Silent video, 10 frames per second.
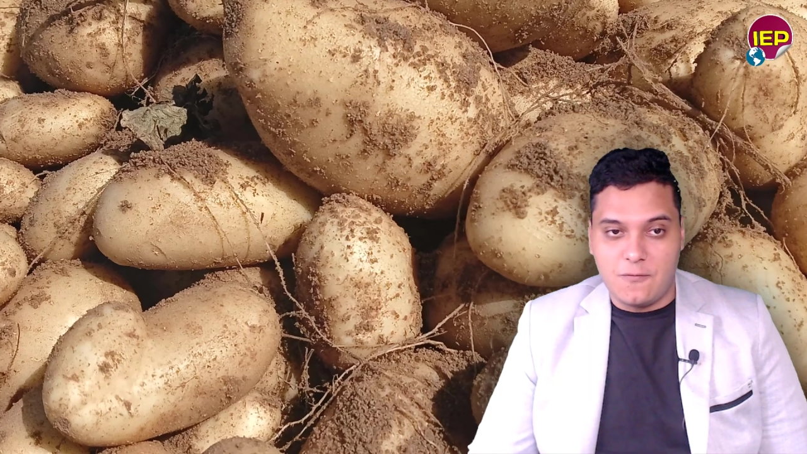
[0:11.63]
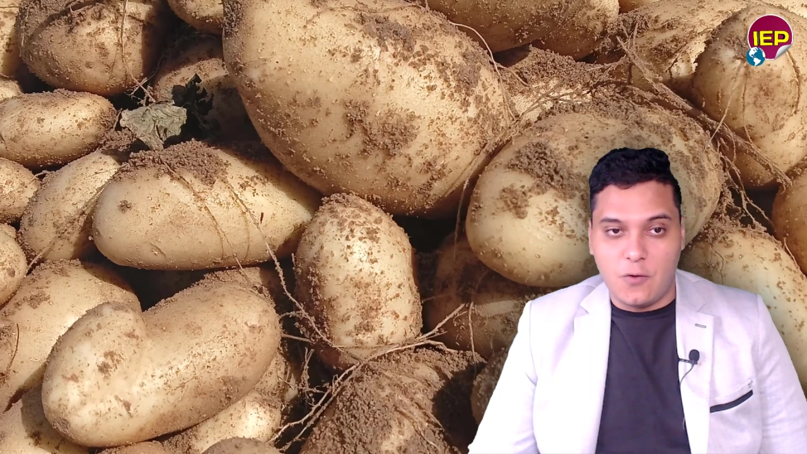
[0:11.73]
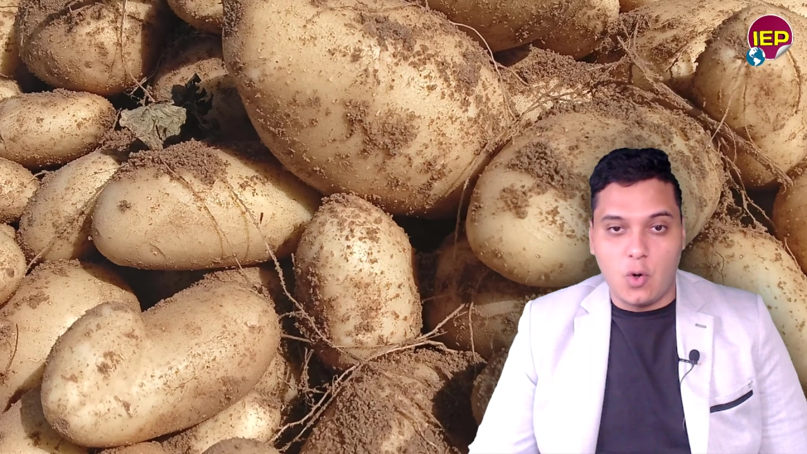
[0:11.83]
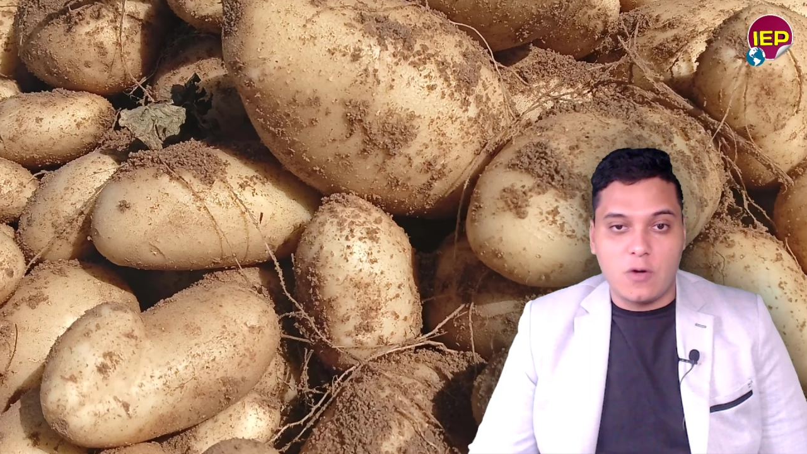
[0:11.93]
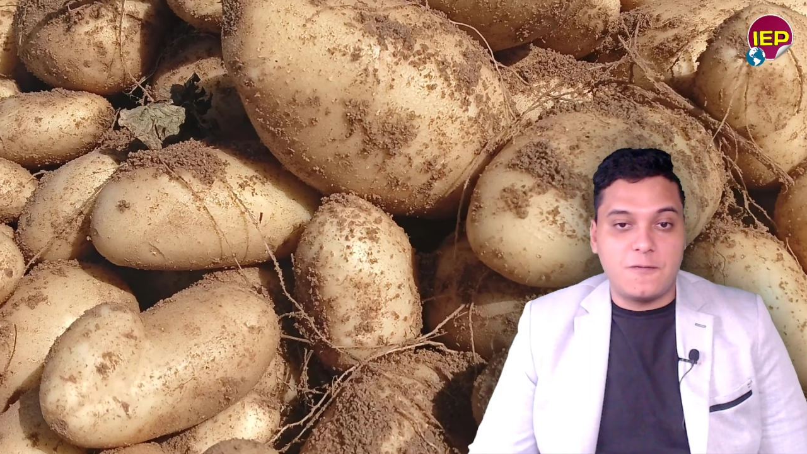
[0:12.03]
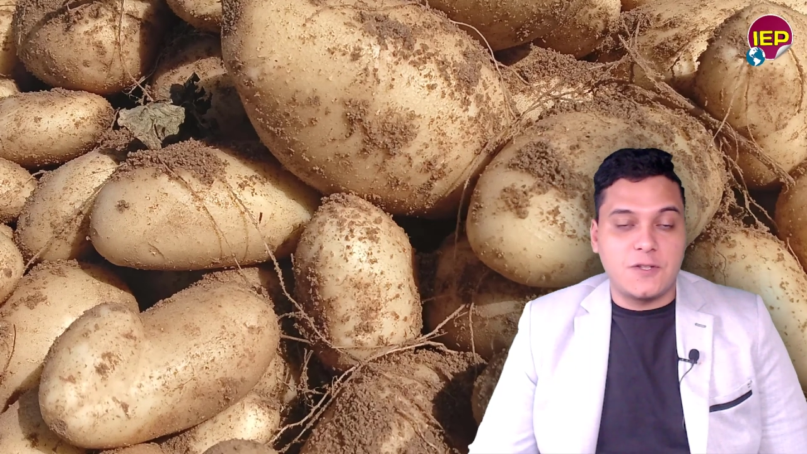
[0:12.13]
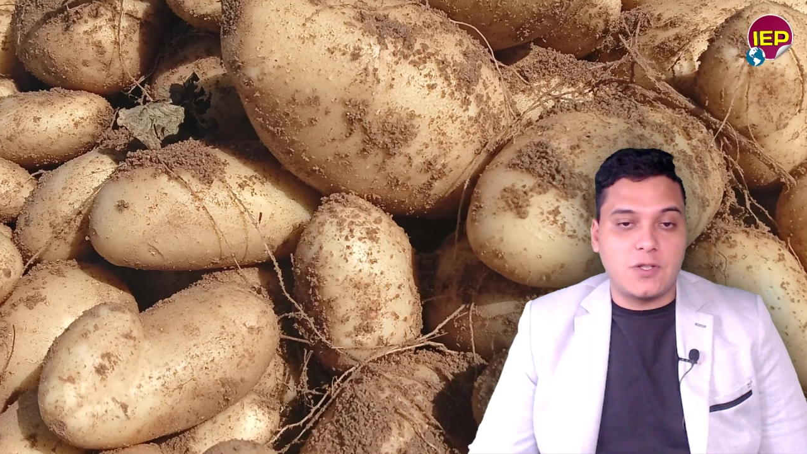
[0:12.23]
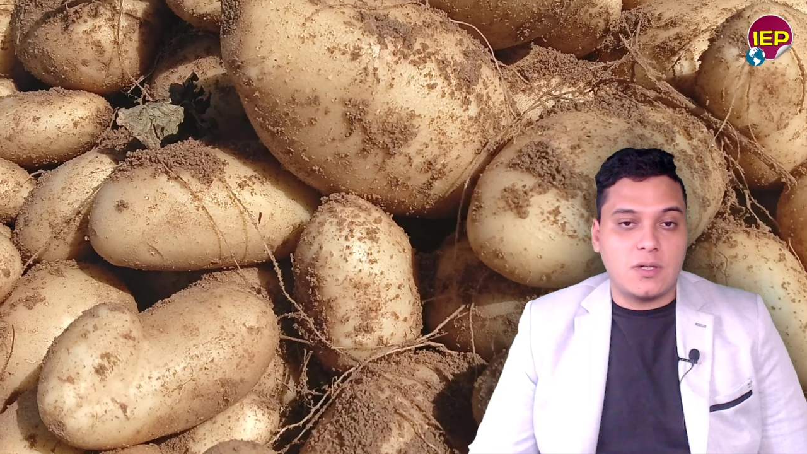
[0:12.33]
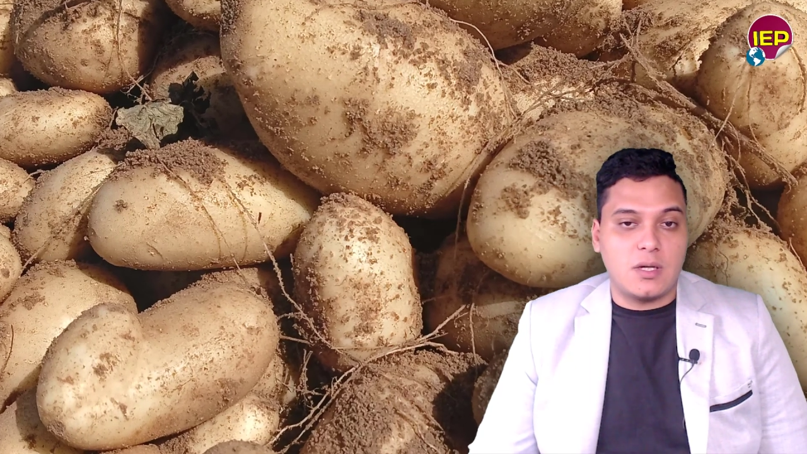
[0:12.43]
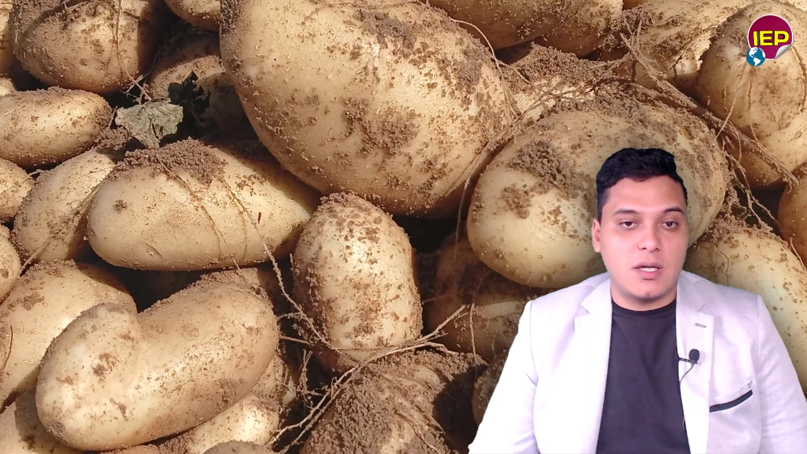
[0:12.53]
في غرفة
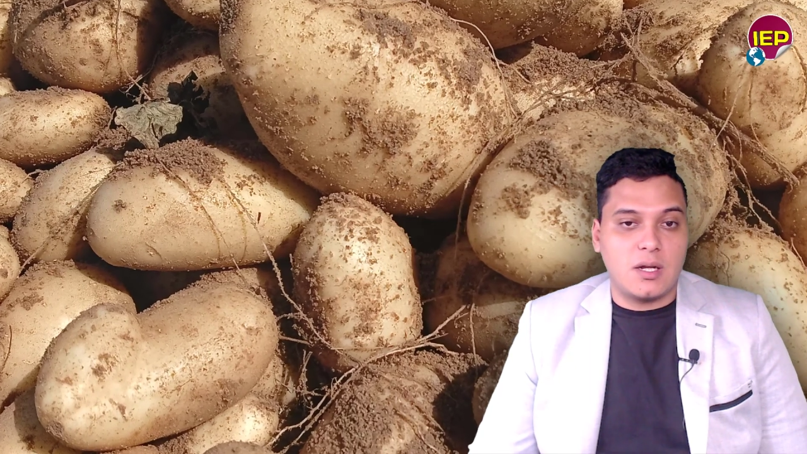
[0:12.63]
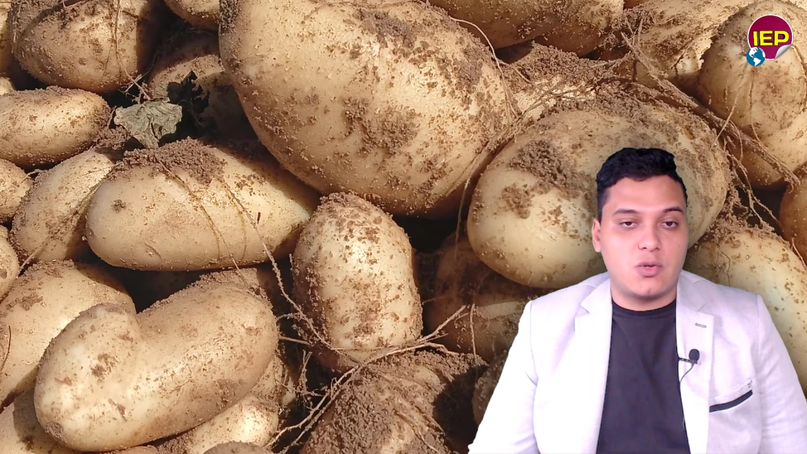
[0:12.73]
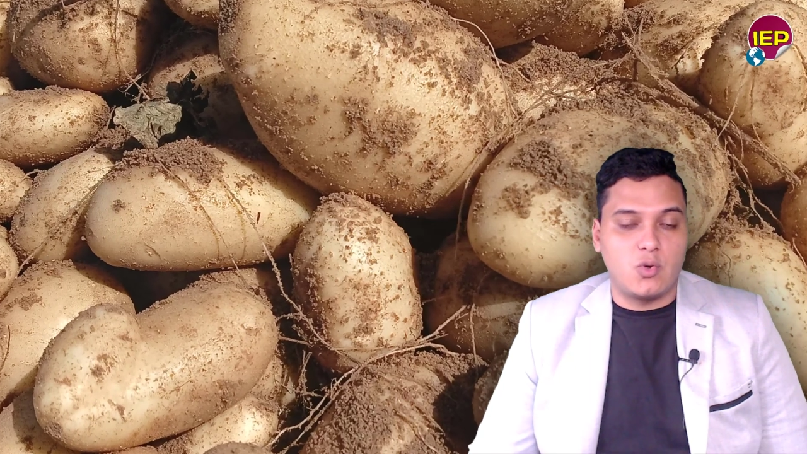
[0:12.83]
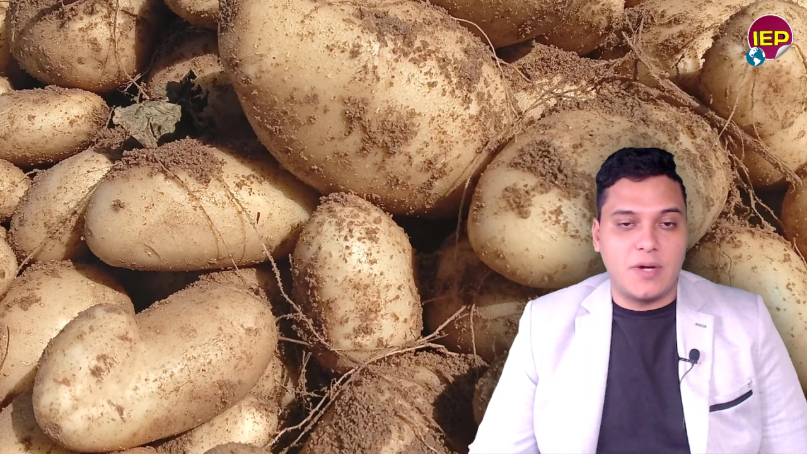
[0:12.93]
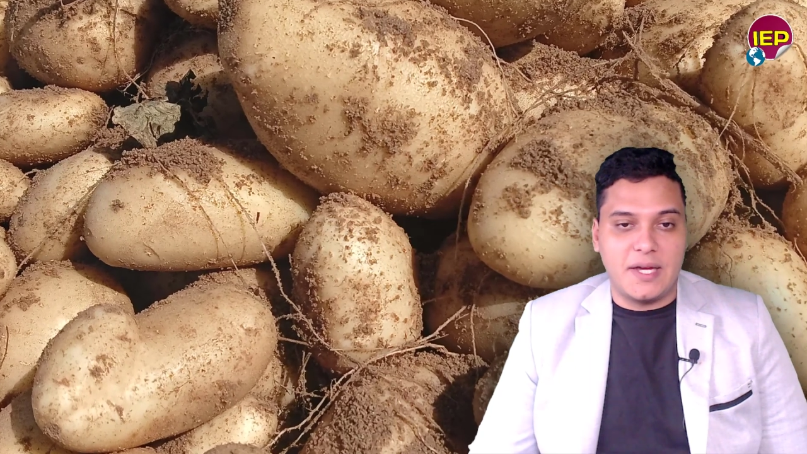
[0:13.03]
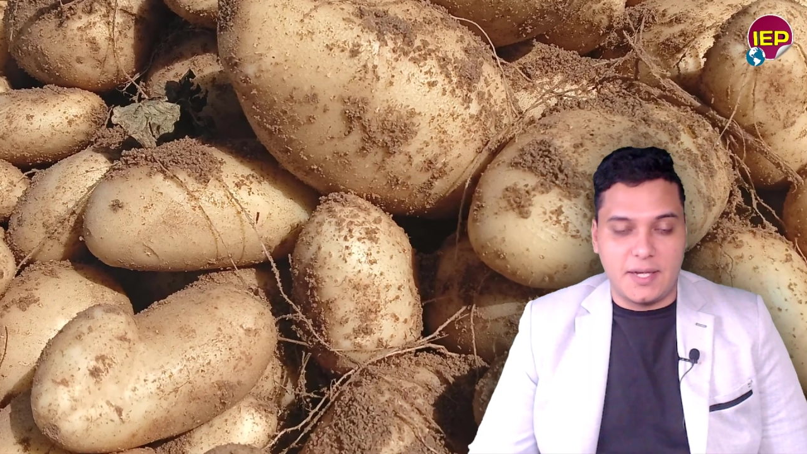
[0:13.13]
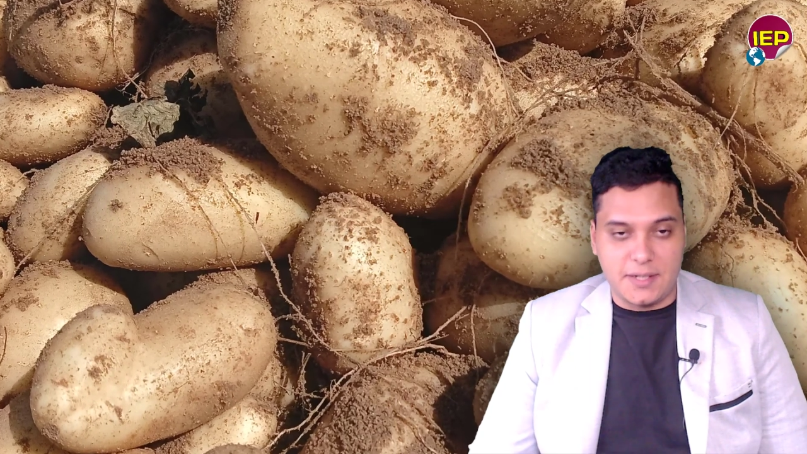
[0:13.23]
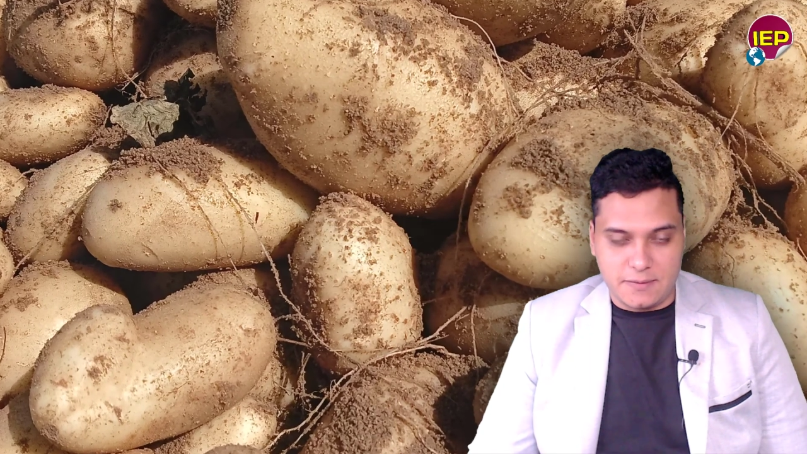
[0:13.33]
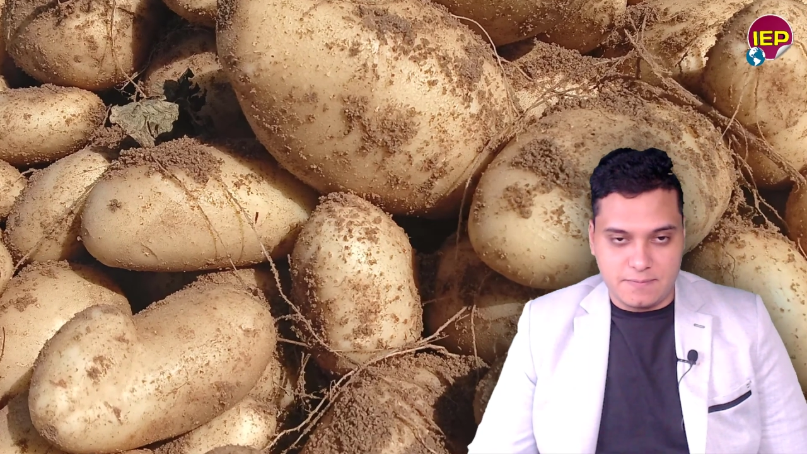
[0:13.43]
القاهرة التجارية